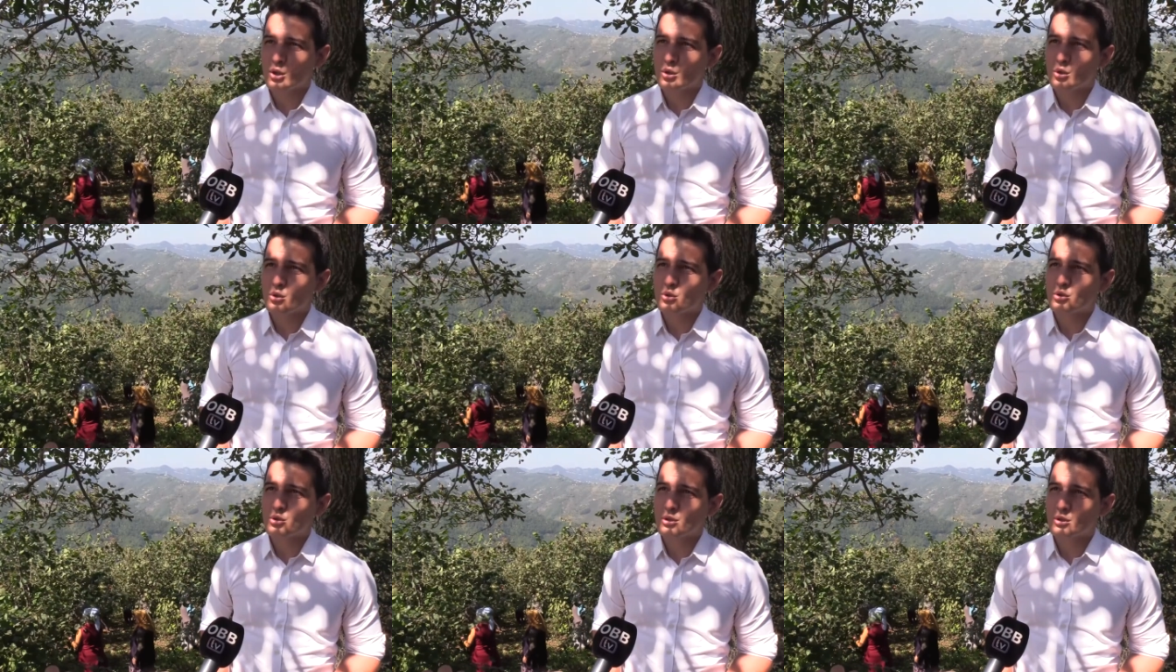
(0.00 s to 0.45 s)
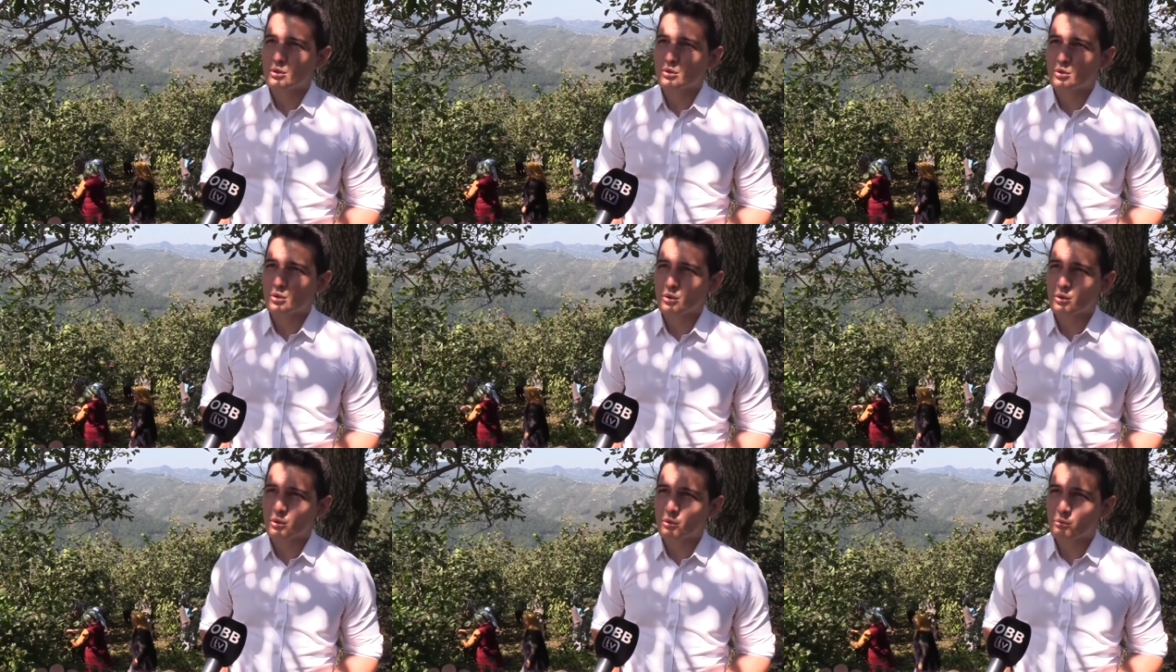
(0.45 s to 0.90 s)
3 yılın
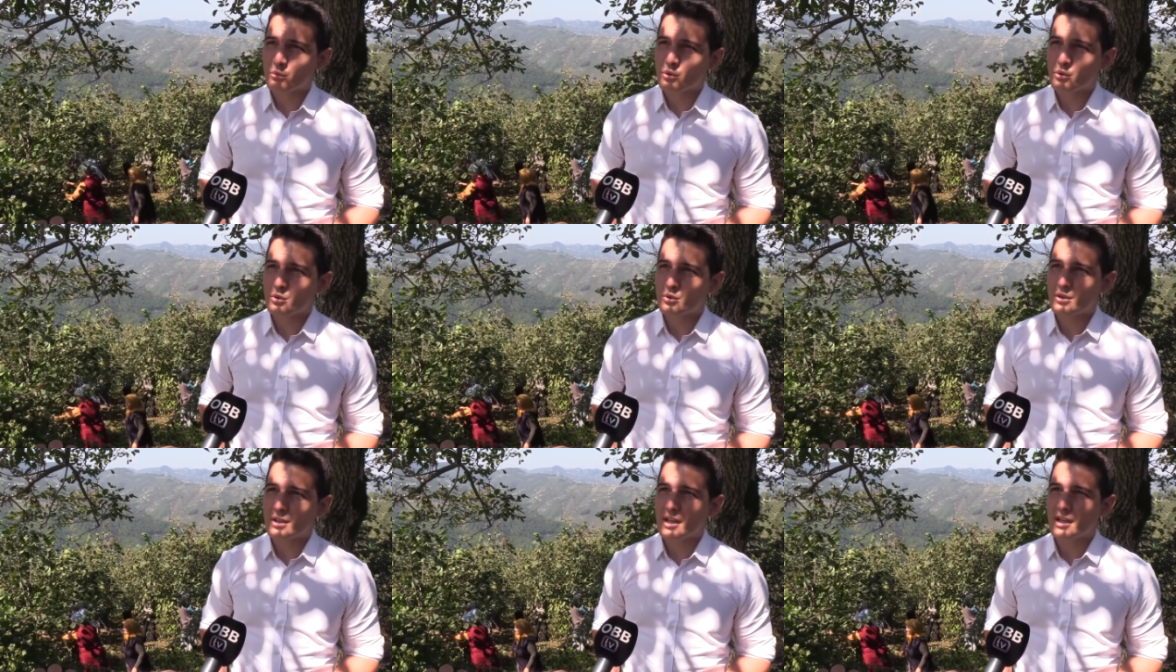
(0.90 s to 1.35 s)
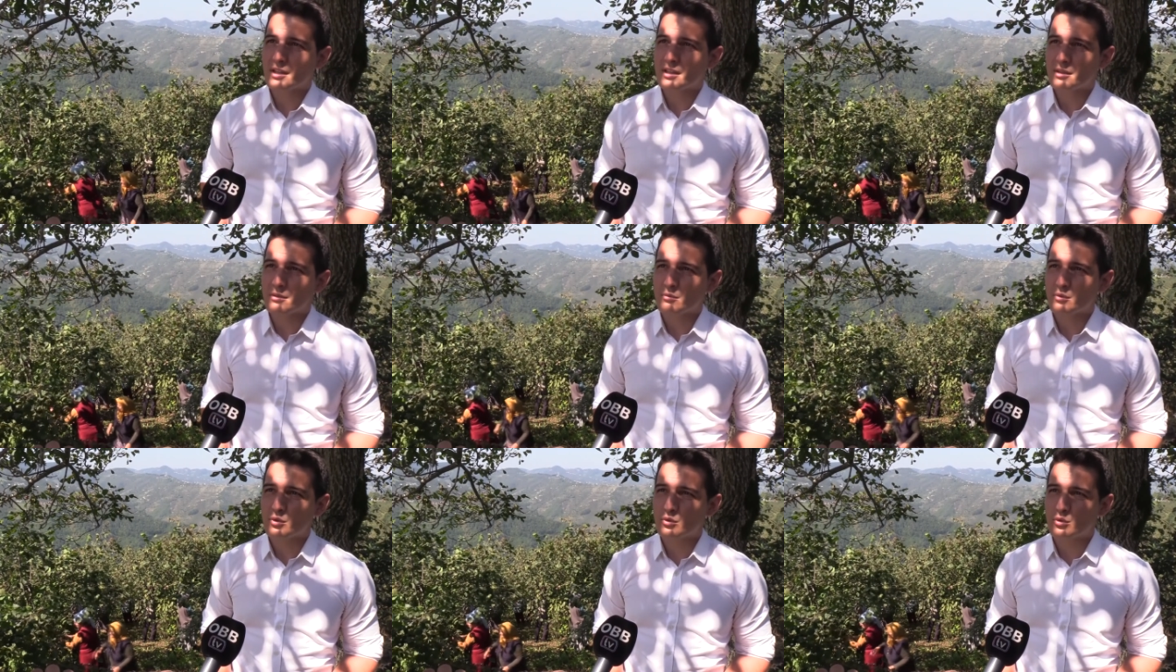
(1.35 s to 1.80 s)
sonunda bugün
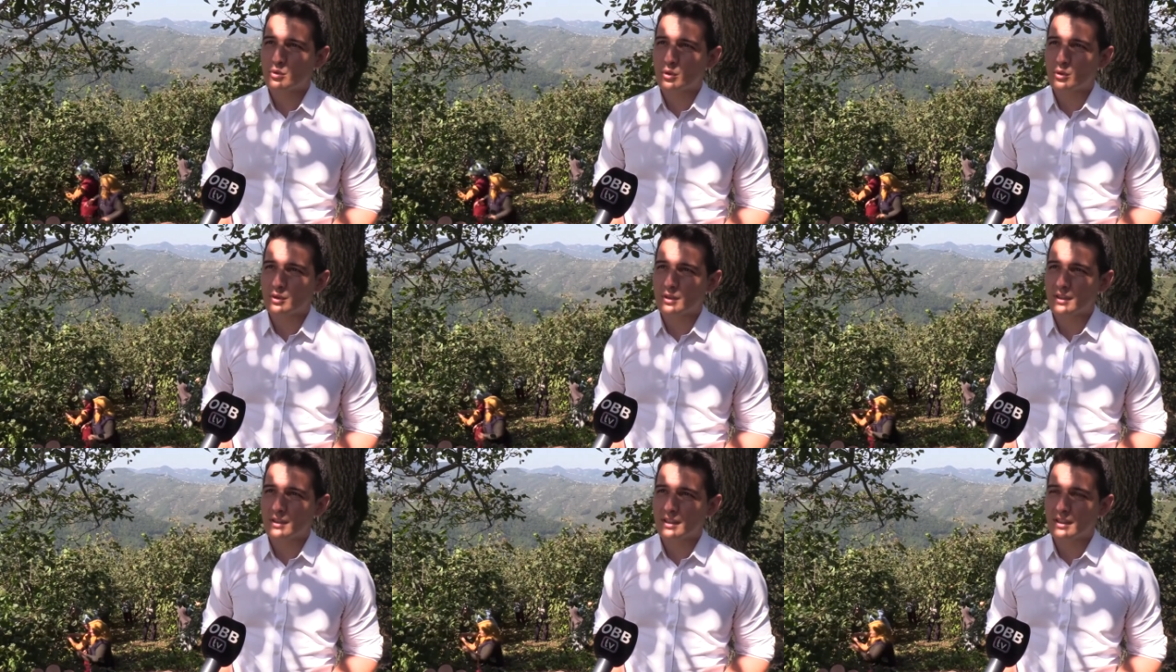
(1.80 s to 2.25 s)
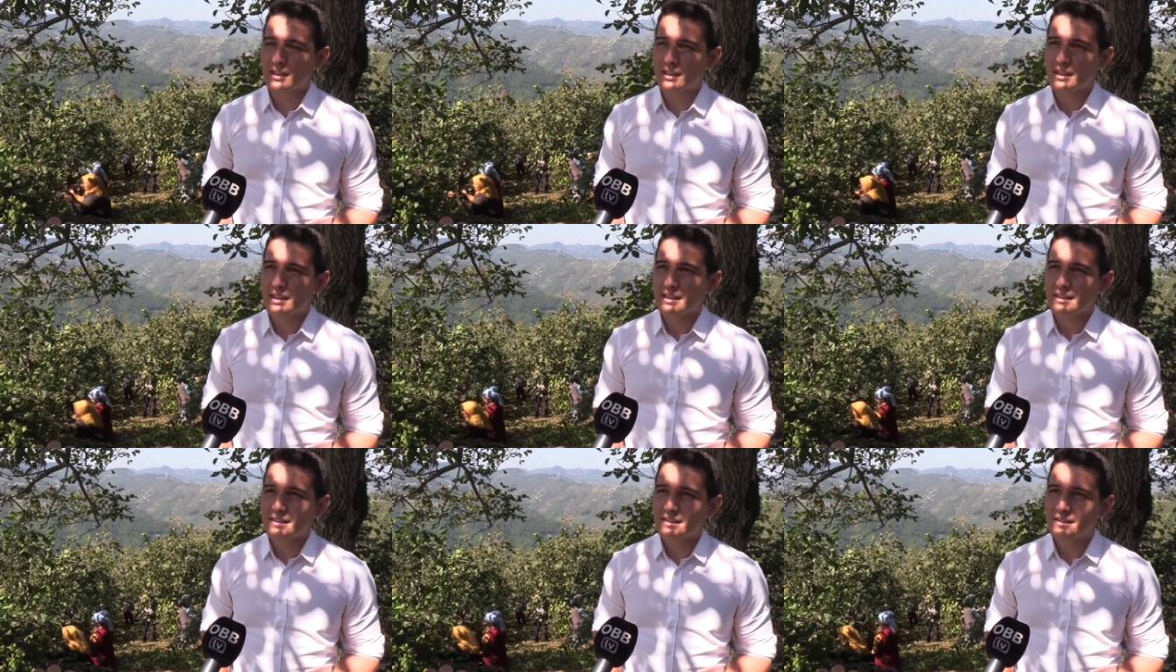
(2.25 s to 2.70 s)
geldiğimiz noktada
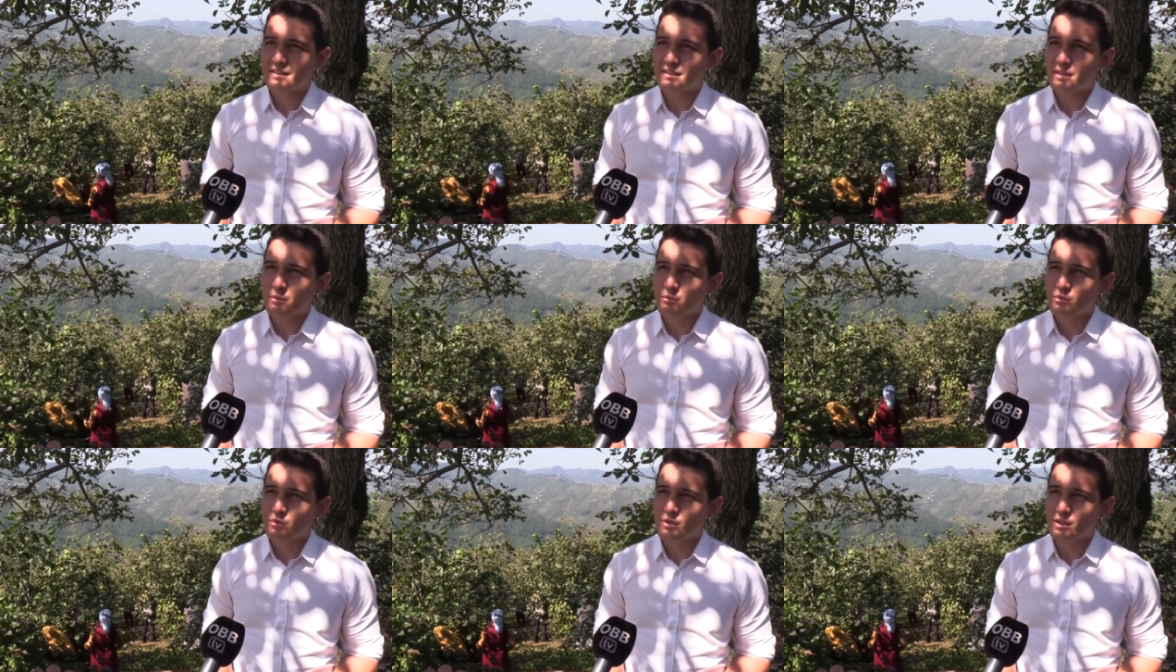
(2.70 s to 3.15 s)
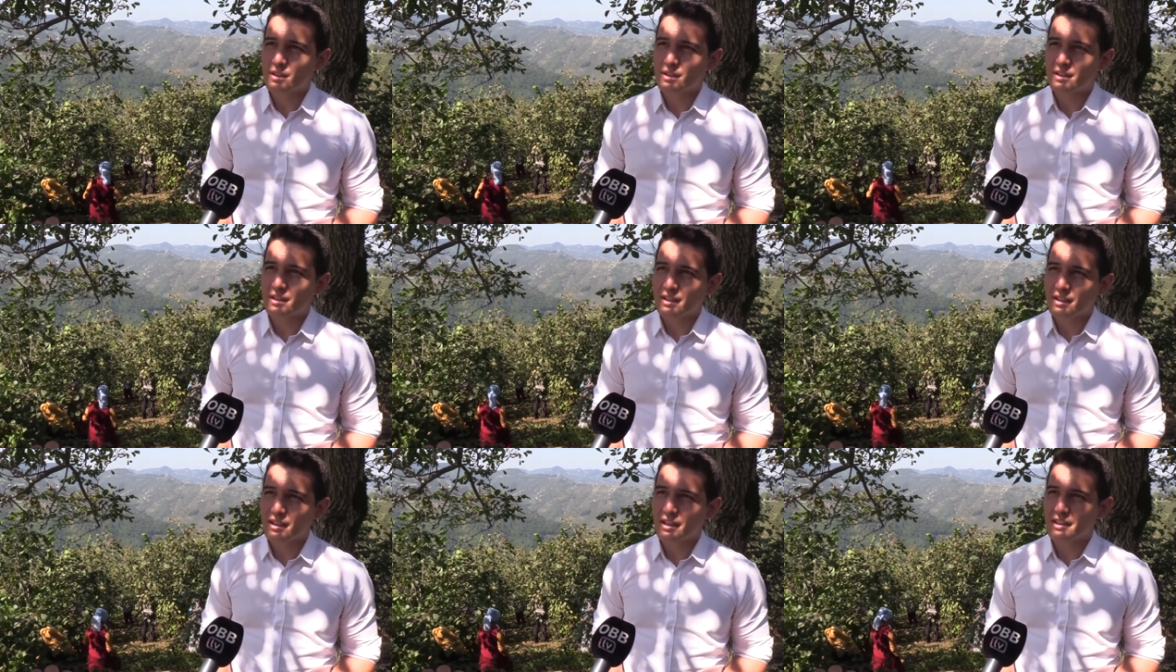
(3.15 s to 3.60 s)
sistem
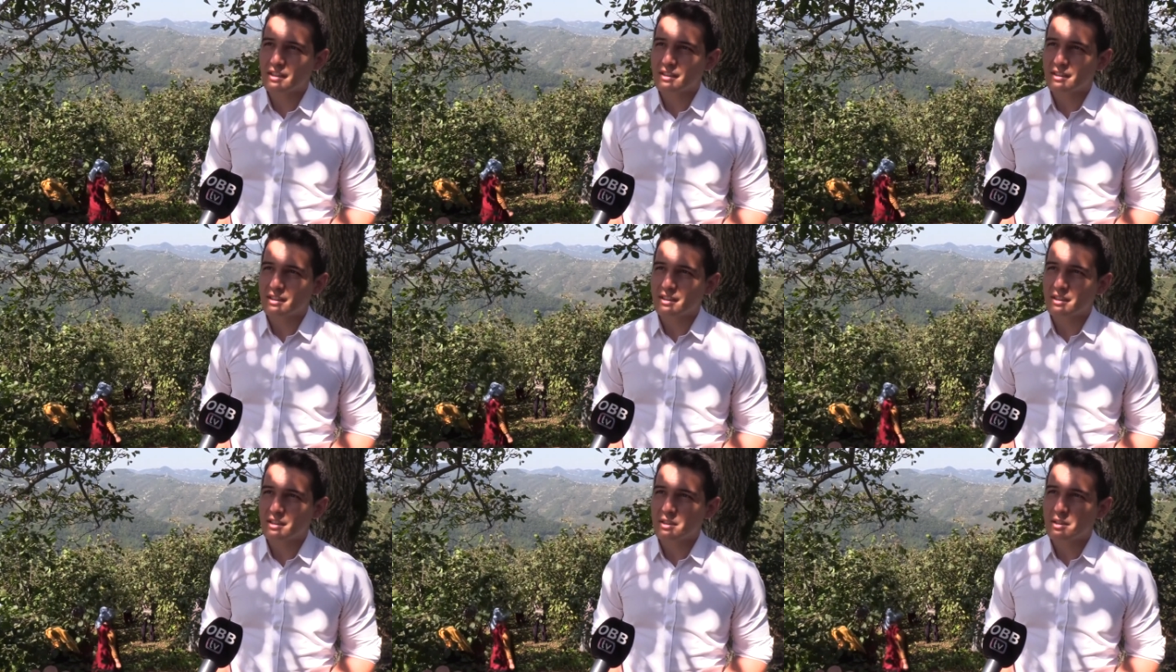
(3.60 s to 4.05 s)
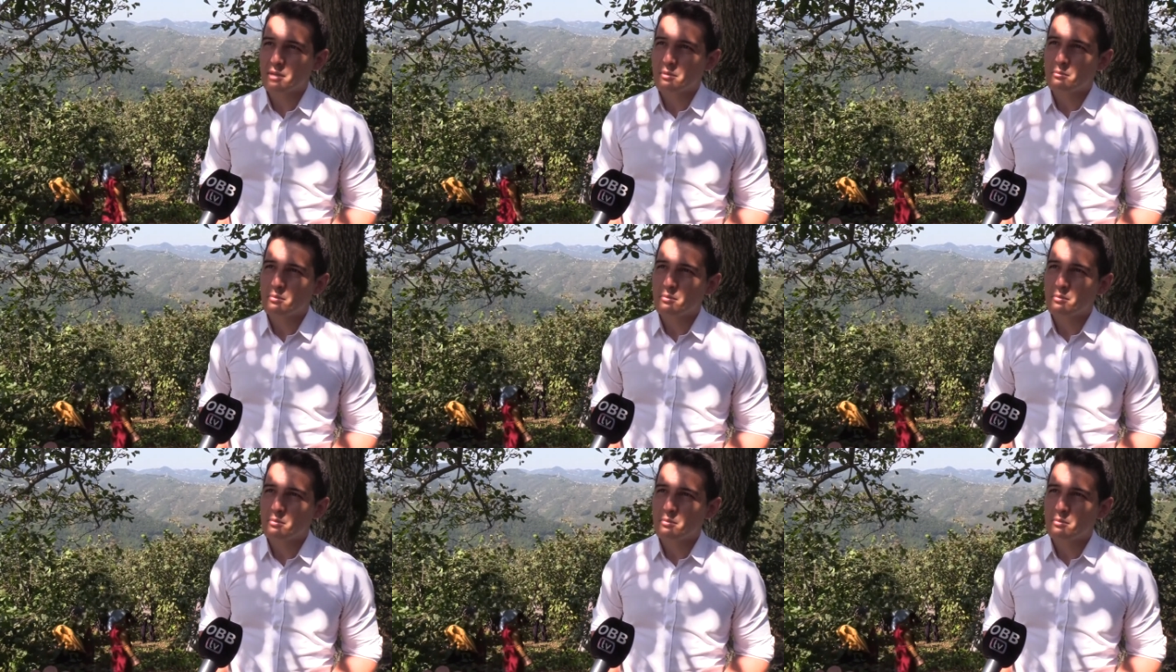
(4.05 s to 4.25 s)
üzerinde kayıtlı